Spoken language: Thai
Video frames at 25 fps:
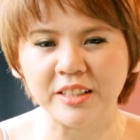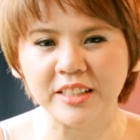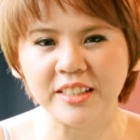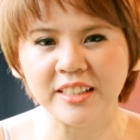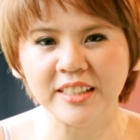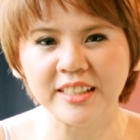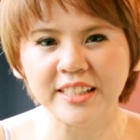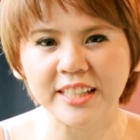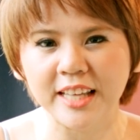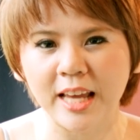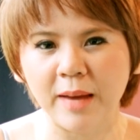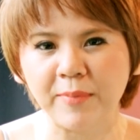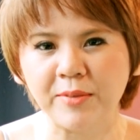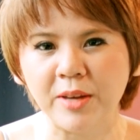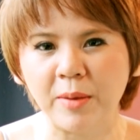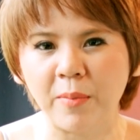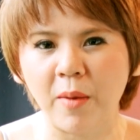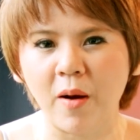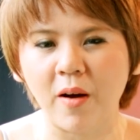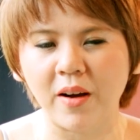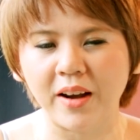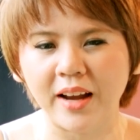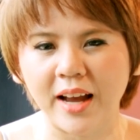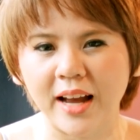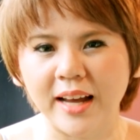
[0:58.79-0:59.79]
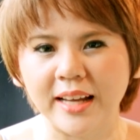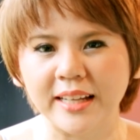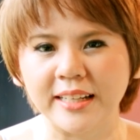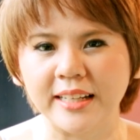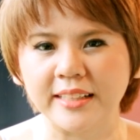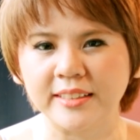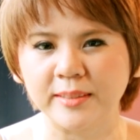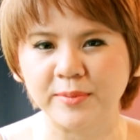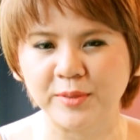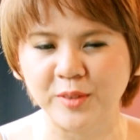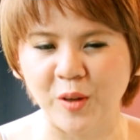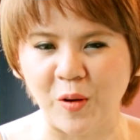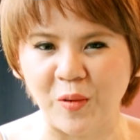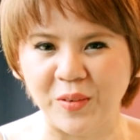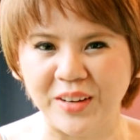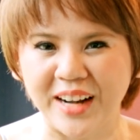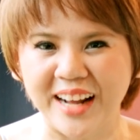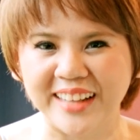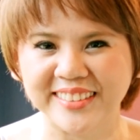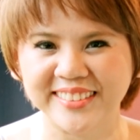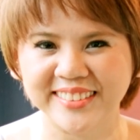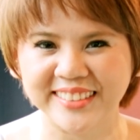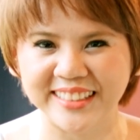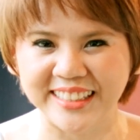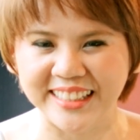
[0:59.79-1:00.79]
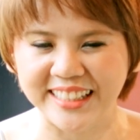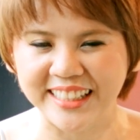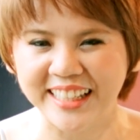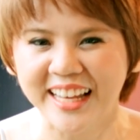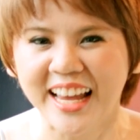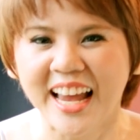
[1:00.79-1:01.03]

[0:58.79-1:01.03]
ดื้อเงียบอย่าบอกใครใน 12 ราศี